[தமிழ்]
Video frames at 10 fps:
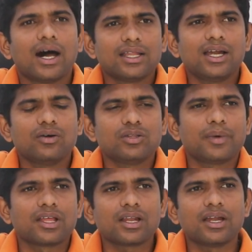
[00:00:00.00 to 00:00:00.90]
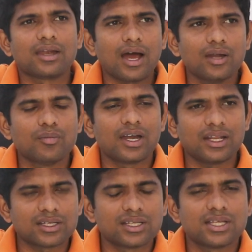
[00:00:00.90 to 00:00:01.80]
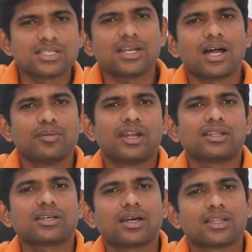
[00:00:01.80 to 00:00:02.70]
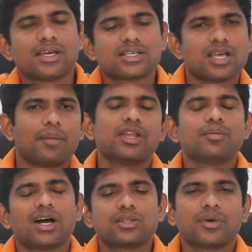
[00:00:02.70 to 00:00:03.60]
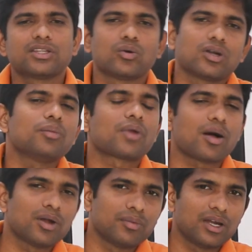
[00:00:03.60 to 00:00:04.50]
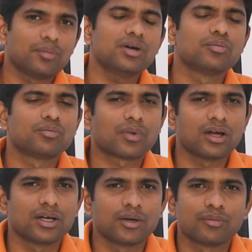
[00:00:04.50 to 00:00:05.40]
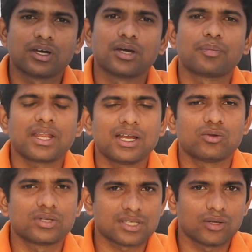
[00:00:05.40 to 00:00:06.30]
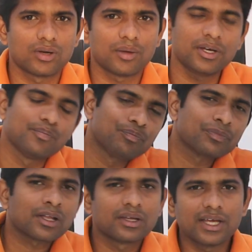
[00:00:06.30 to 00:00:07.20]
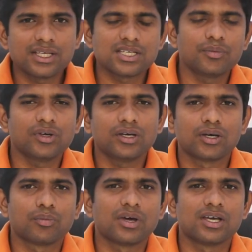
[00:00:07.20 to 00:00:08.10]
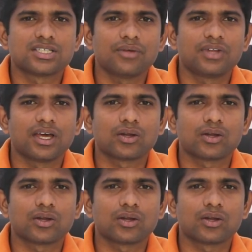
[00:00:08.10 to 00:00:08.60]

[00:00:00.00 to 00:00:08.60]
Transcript: அதனால் வந்து பார்த்தீங்கன்னா நாலு மணி நேரத்துக்கு இந்த ஏசி நாலு மணி நேரத்துக்கு அந்த ஏசி அப்படின்னு மாற்றி மாற்றி ஓட்டினா ப்ராப்ளம் இல்லாமல் பெரிய அளவில் செலவு இல்லாமல் ஏசியுமே சேஃப்டியாக